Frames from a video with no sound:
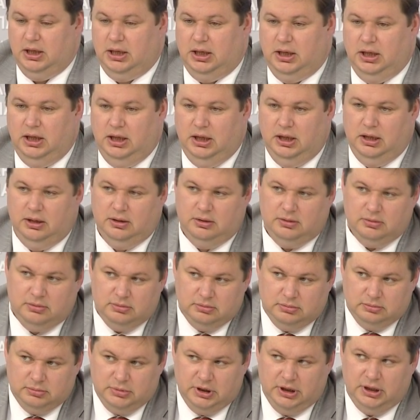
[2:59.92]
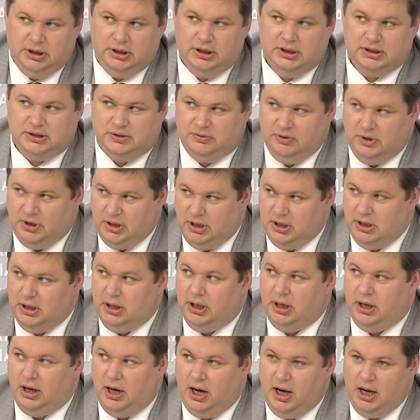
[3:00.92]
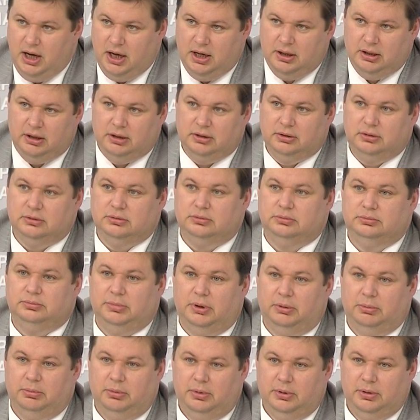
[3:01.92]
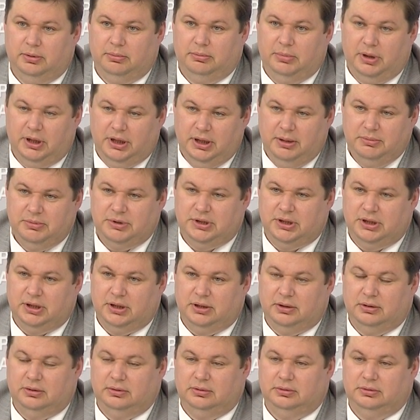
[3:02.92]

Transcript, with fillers: И мы действительно реально боимся